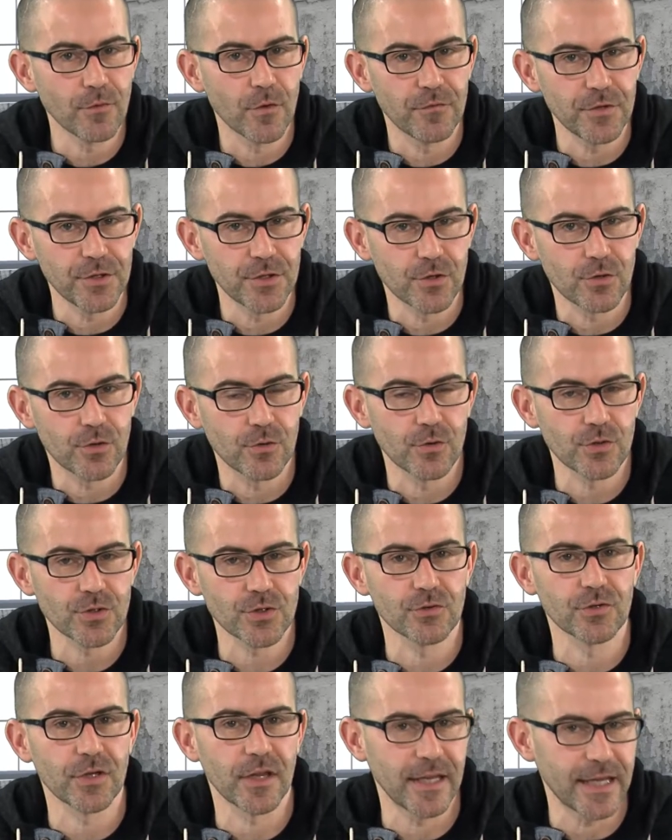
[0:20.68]

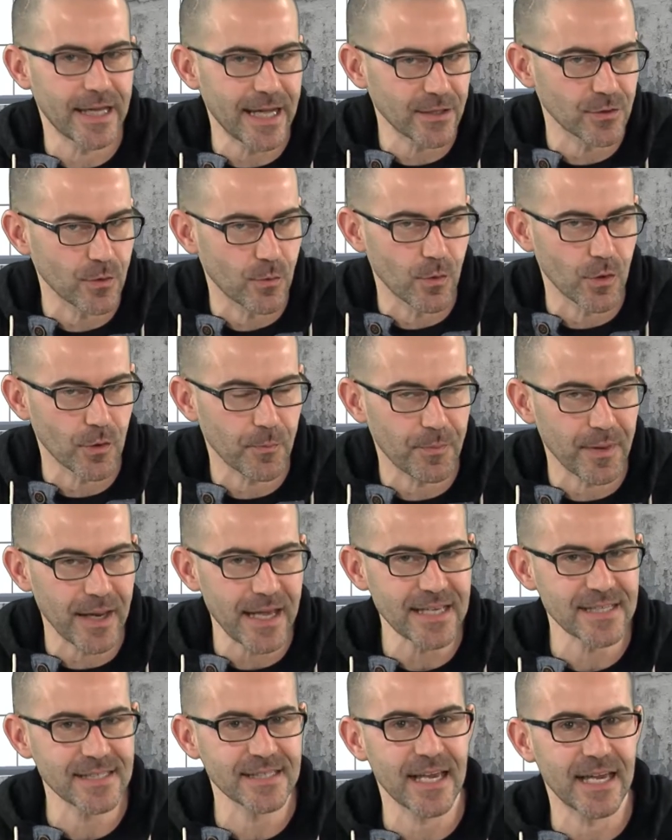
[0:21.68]
videocorso dedicato a
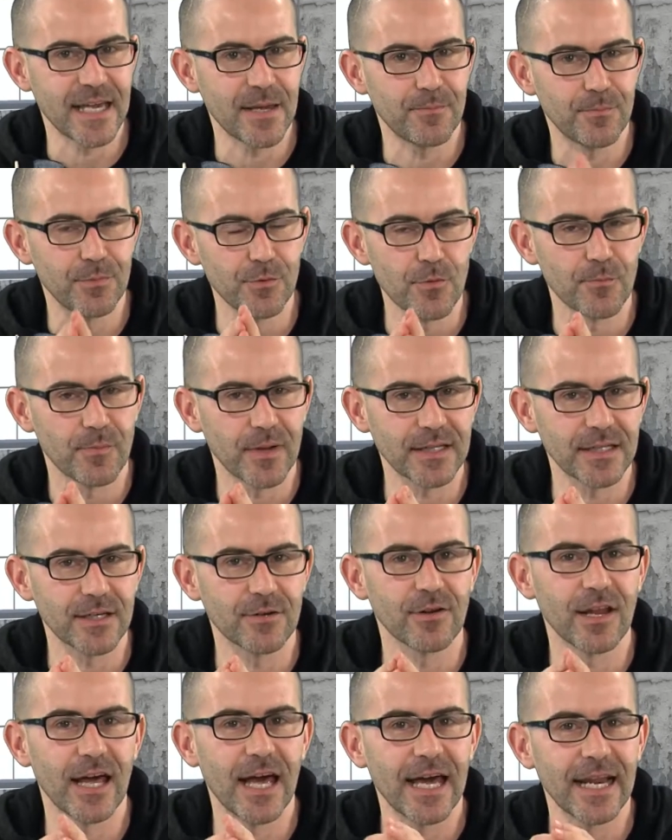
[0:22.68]
WordPress e più in
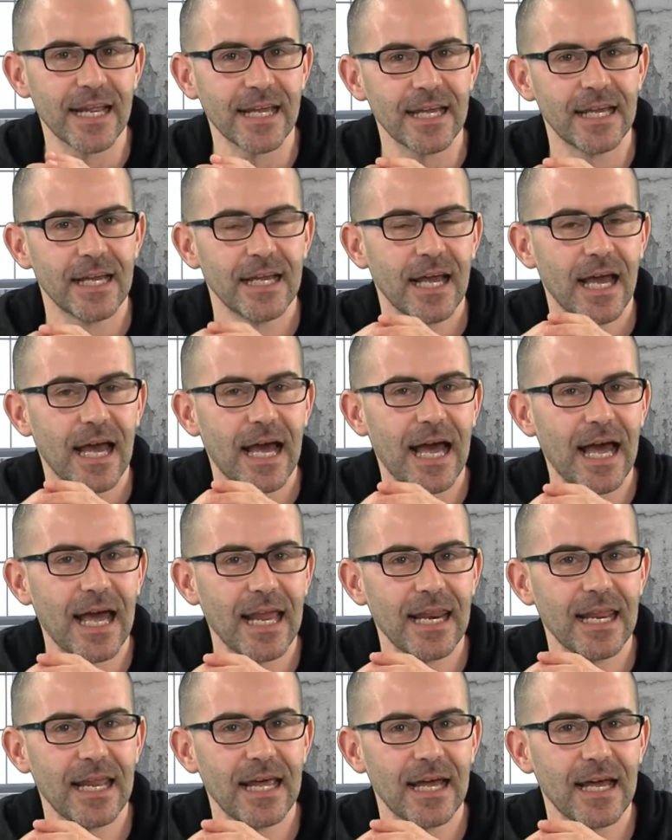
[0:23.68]
particolare
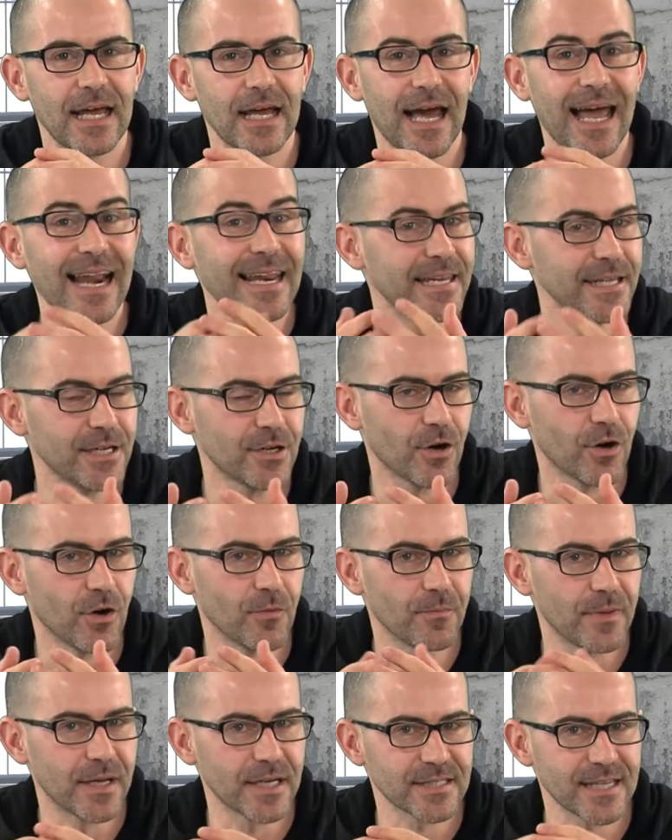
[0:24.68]
al,
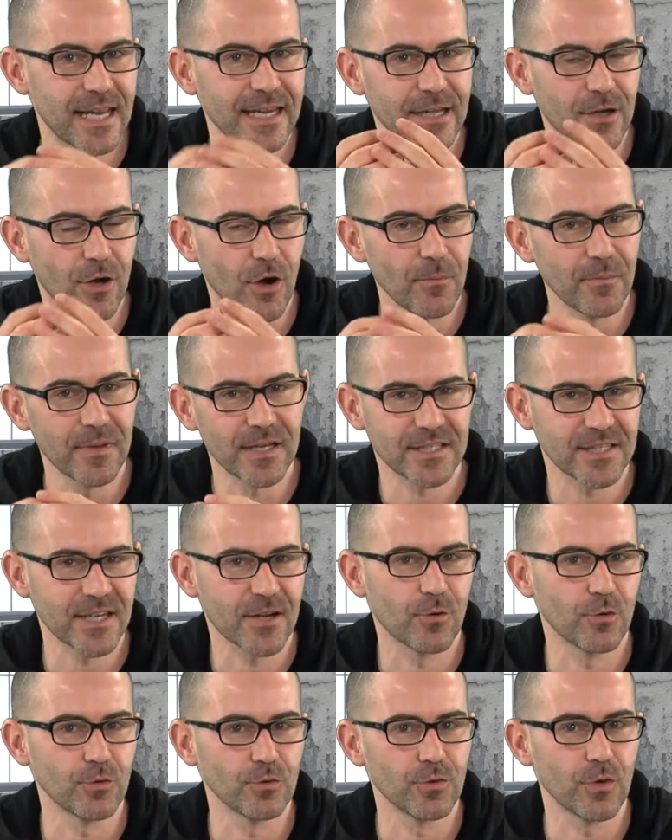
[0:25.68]
all'e-commerce, all'e-commerce
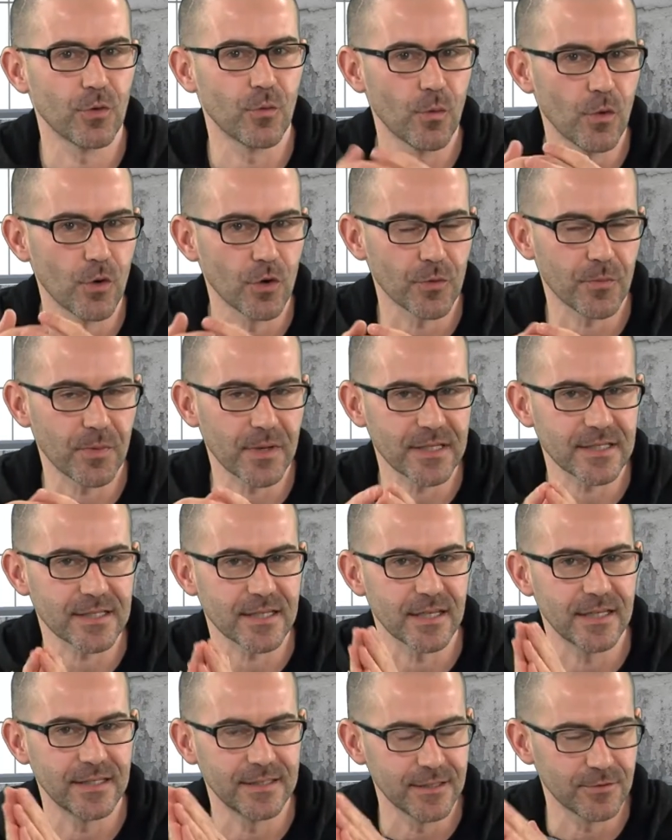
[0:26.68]
secondo
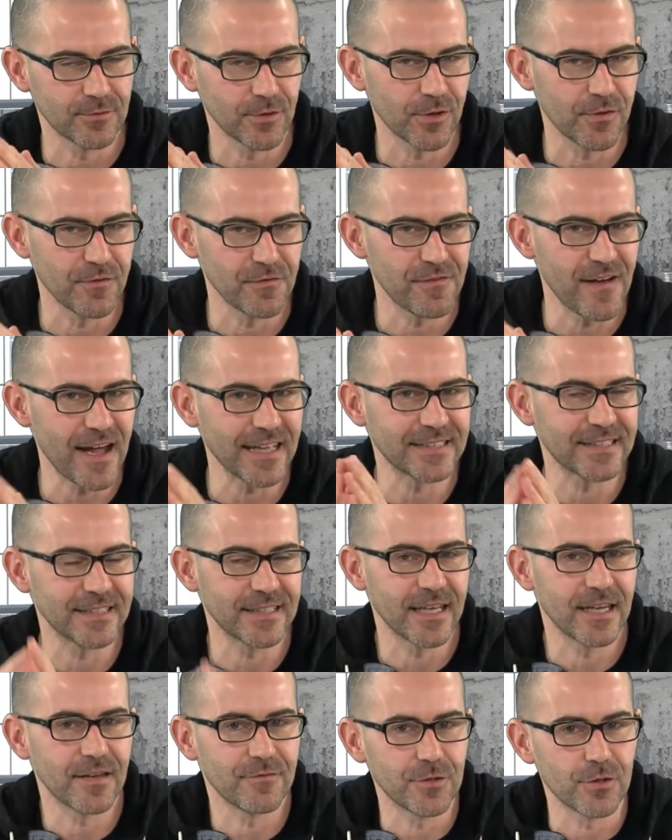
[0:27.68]
WordPress. Il titolo infatti
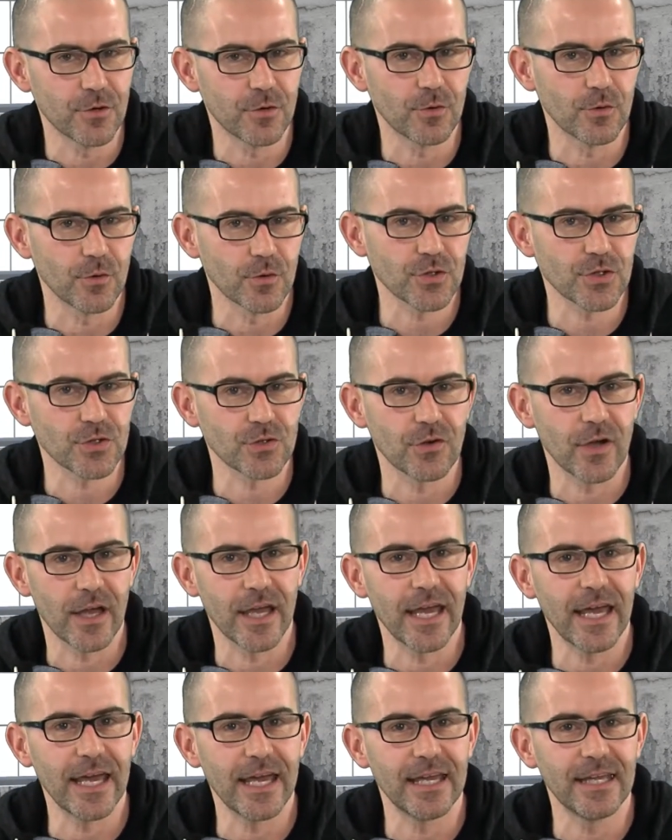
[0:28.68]
del videocorso
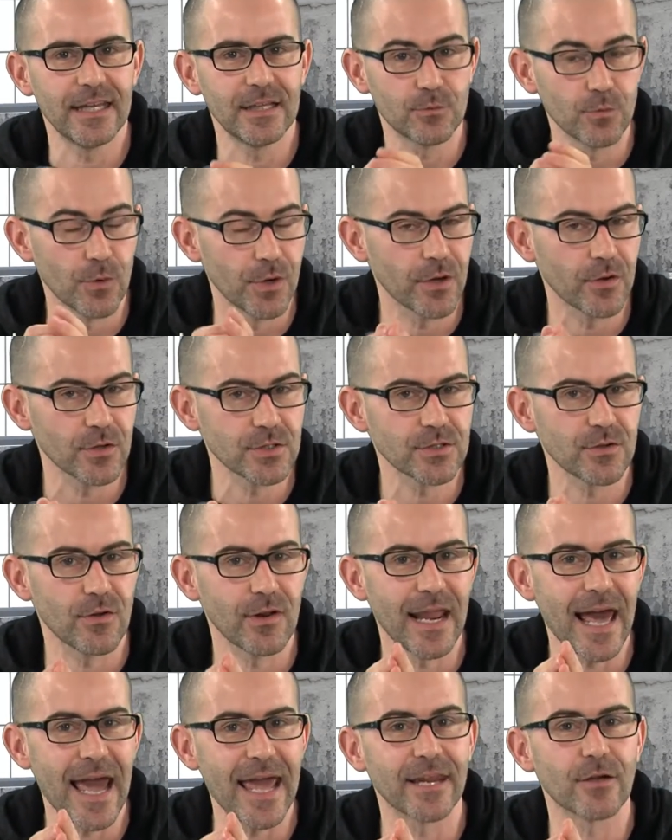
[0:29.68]
è Il tuo negozio
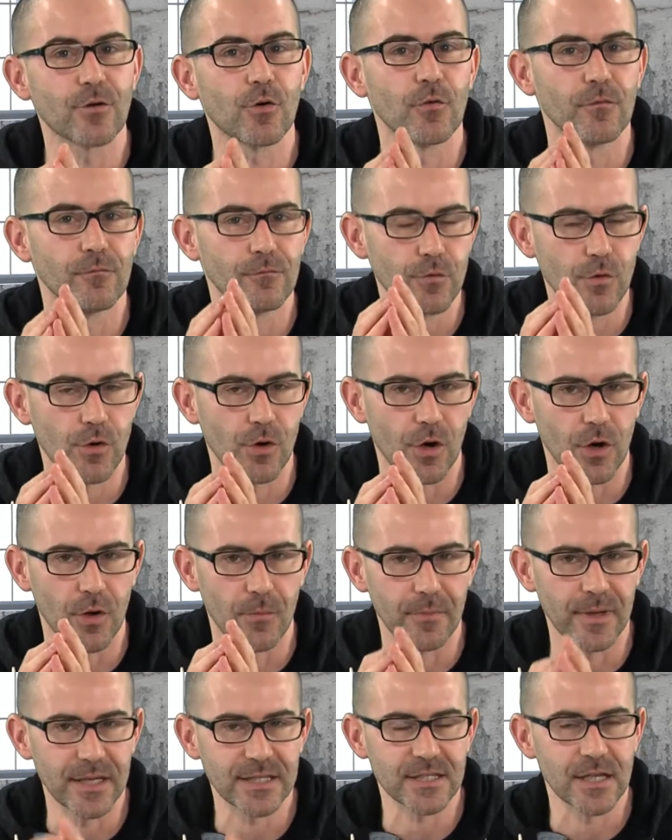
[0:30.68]
online con
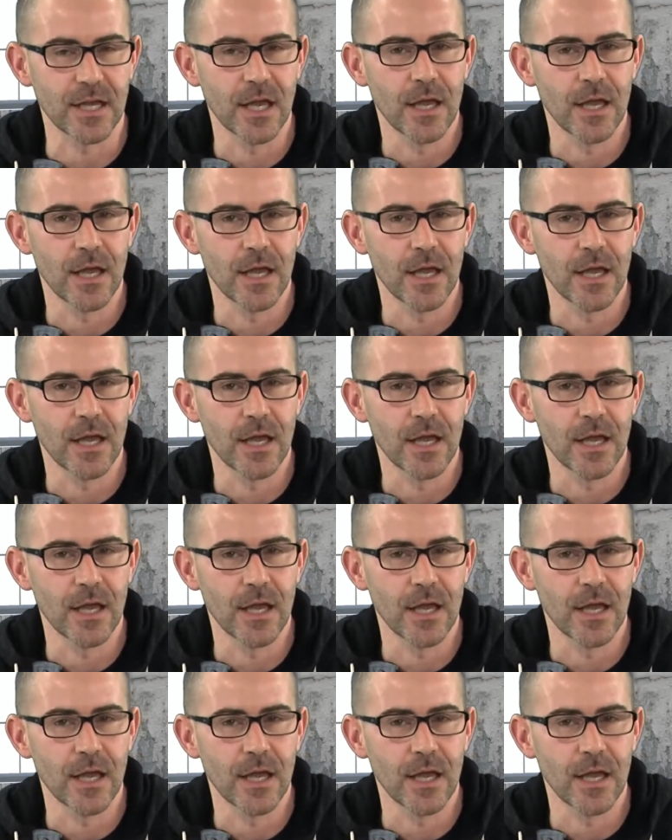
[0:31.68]
WooCommerce.